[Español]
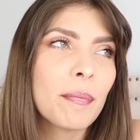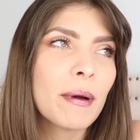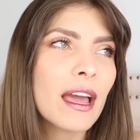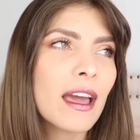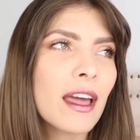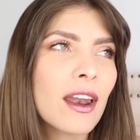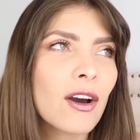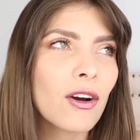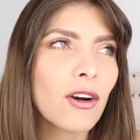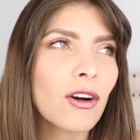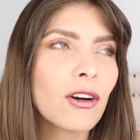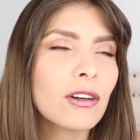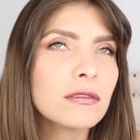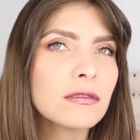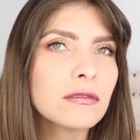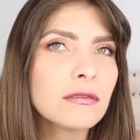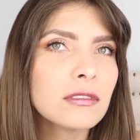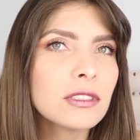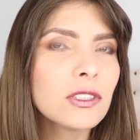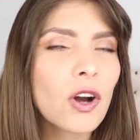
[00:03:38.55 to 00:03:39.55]
pero
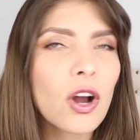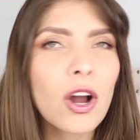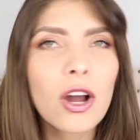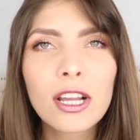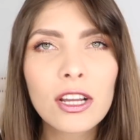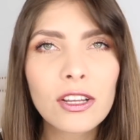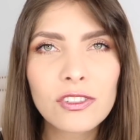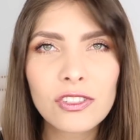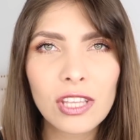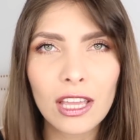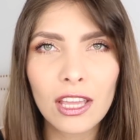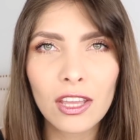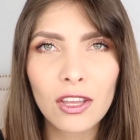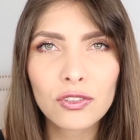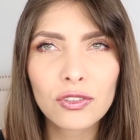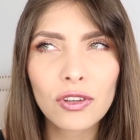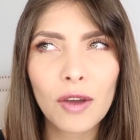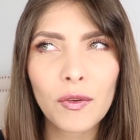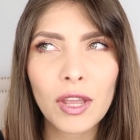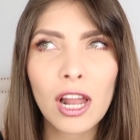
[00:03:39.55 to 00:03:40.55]
no he
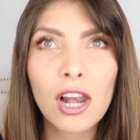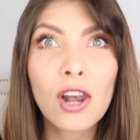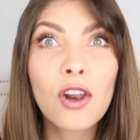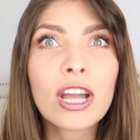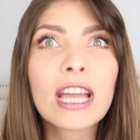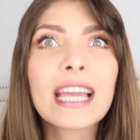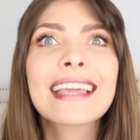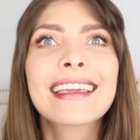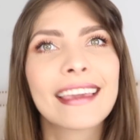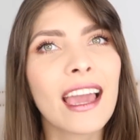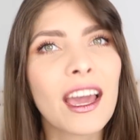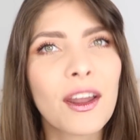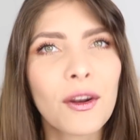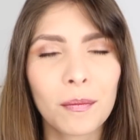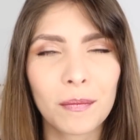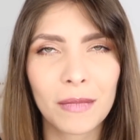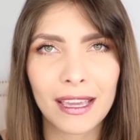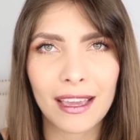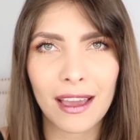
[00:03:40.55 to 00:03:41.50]
conseguido todavía lo que quiero en mi